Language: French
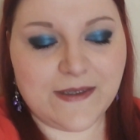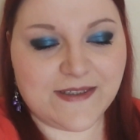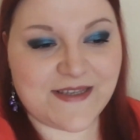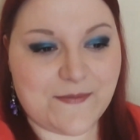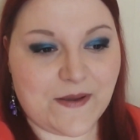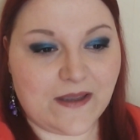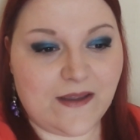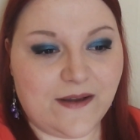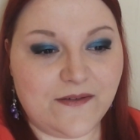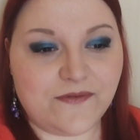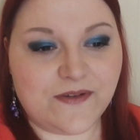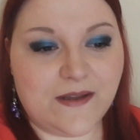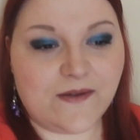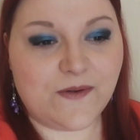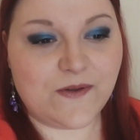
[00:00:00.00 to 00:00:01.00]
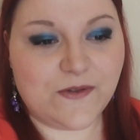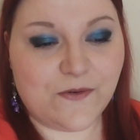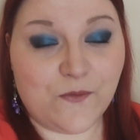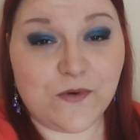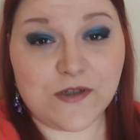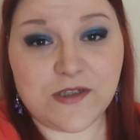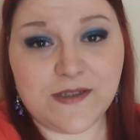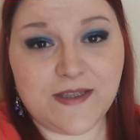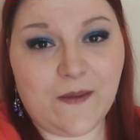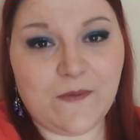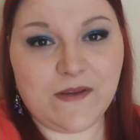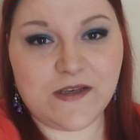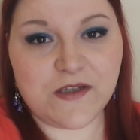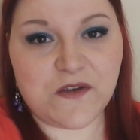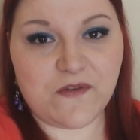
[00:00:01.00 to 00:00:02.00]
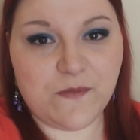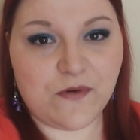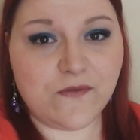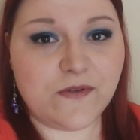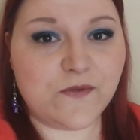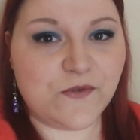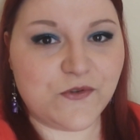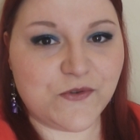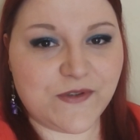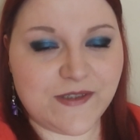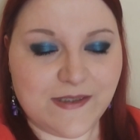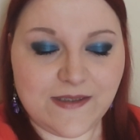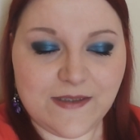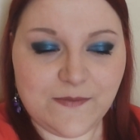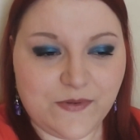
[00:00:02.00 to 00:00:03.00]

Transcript: c'est pas grave, hein. euh, au moins j'ai terminé, j'avais pas envie de le jeter,